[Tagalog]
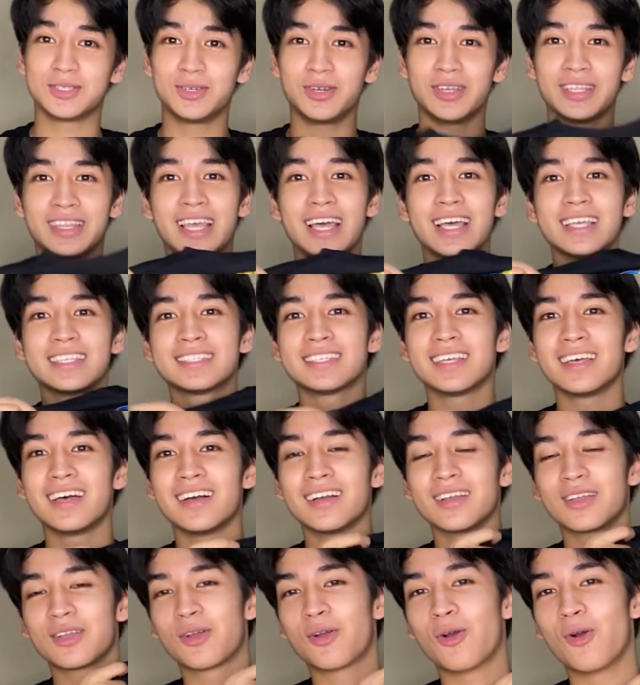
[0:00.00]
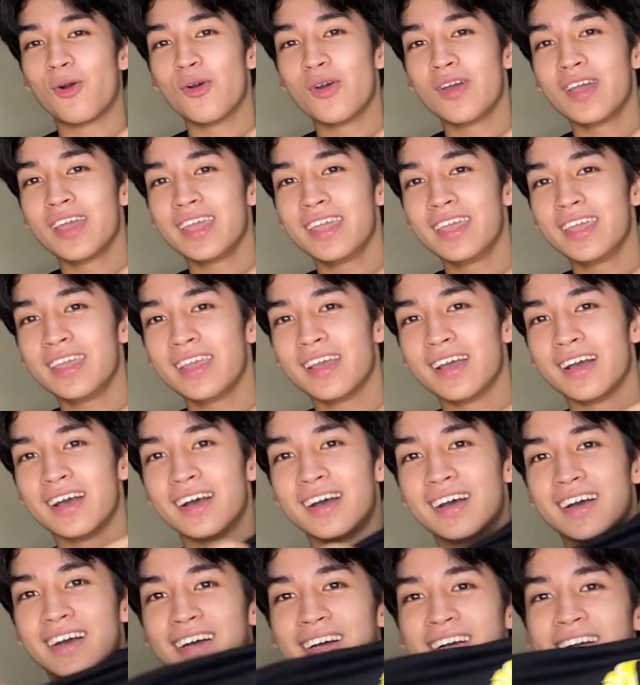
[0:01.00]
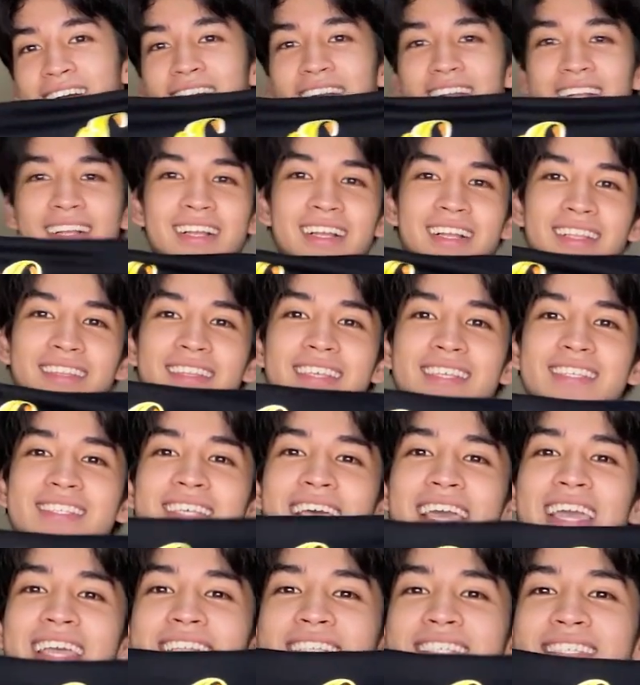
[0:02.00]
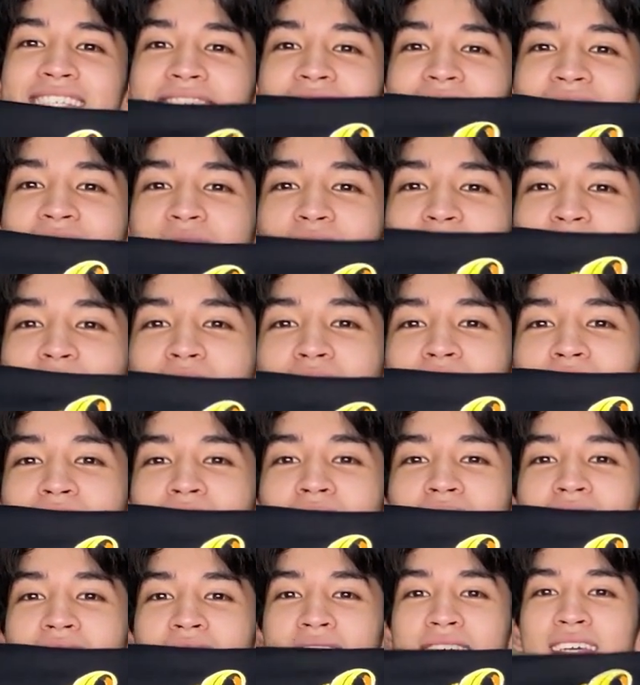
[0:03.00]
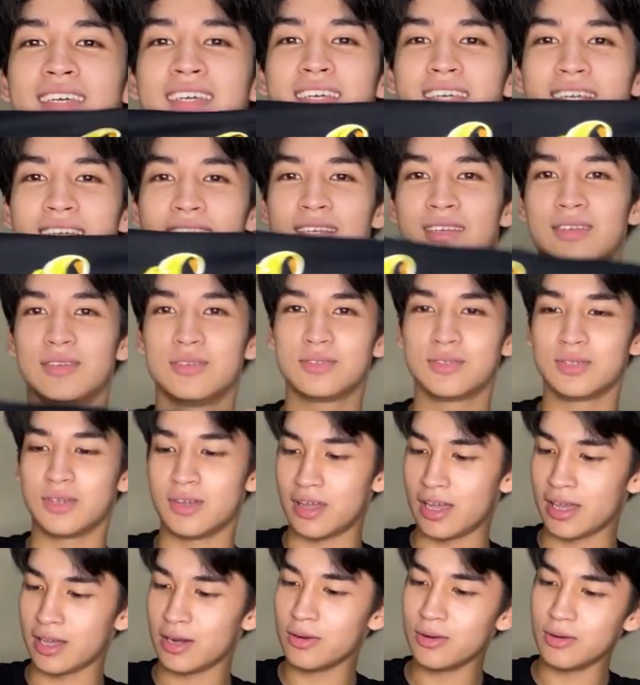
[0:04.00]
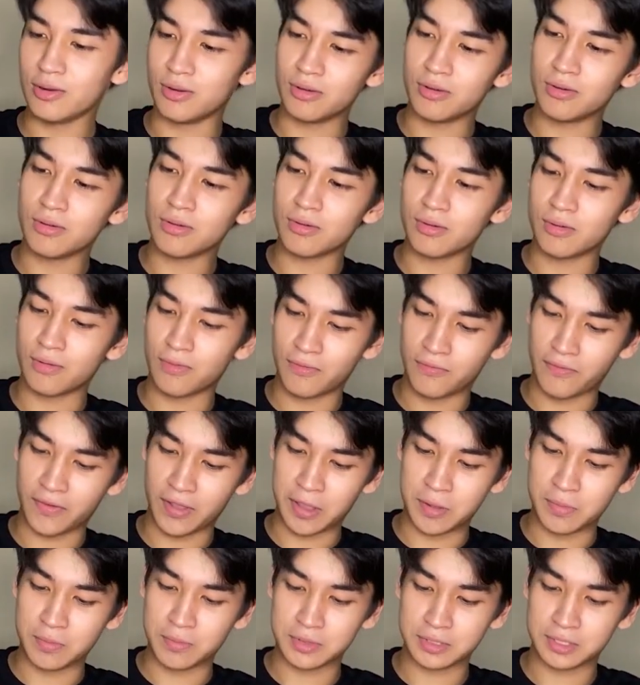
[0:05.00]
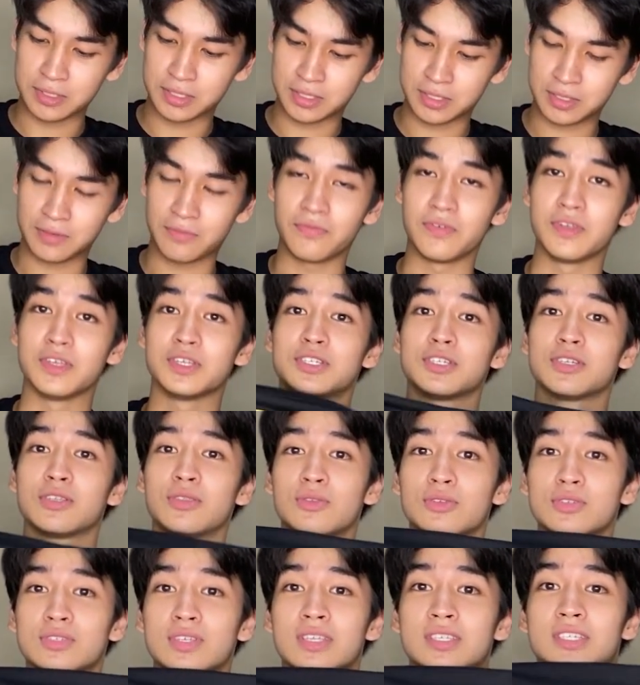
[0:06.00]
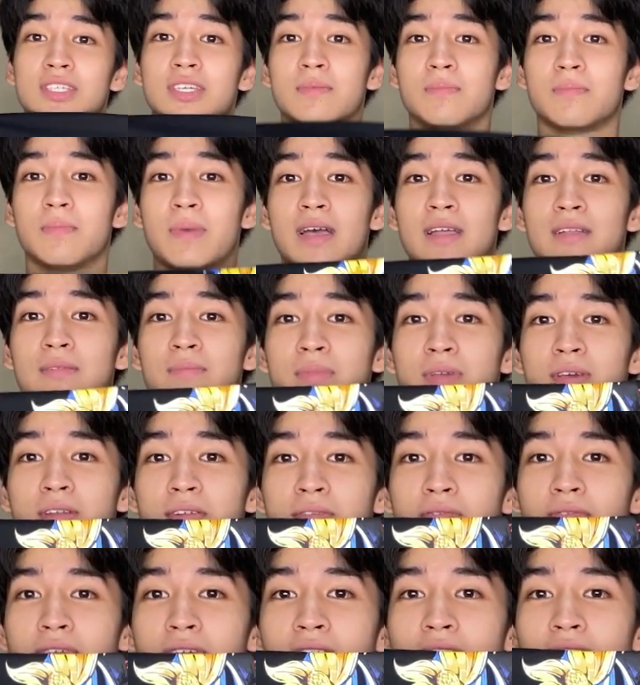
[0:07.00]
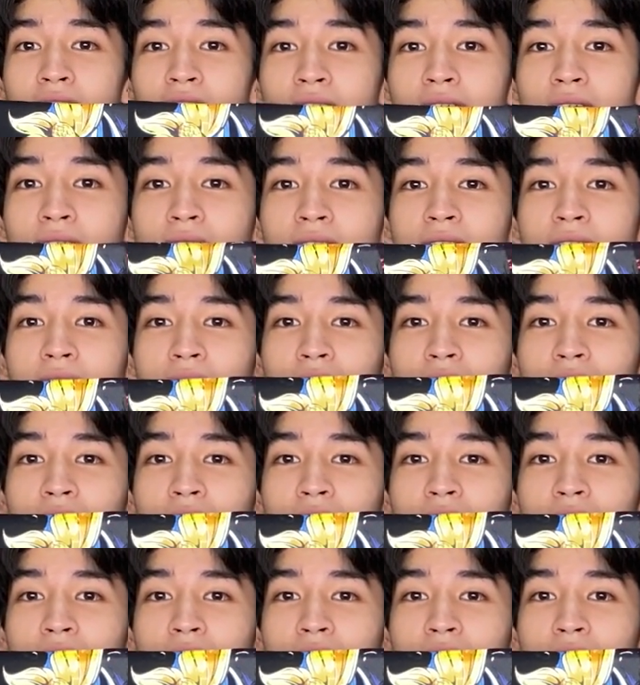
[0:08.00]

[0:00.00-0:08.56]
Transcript: So, it has a koi uh, design sa likod. So, I don't know kung famous fish to sa Japan, pero feeling ko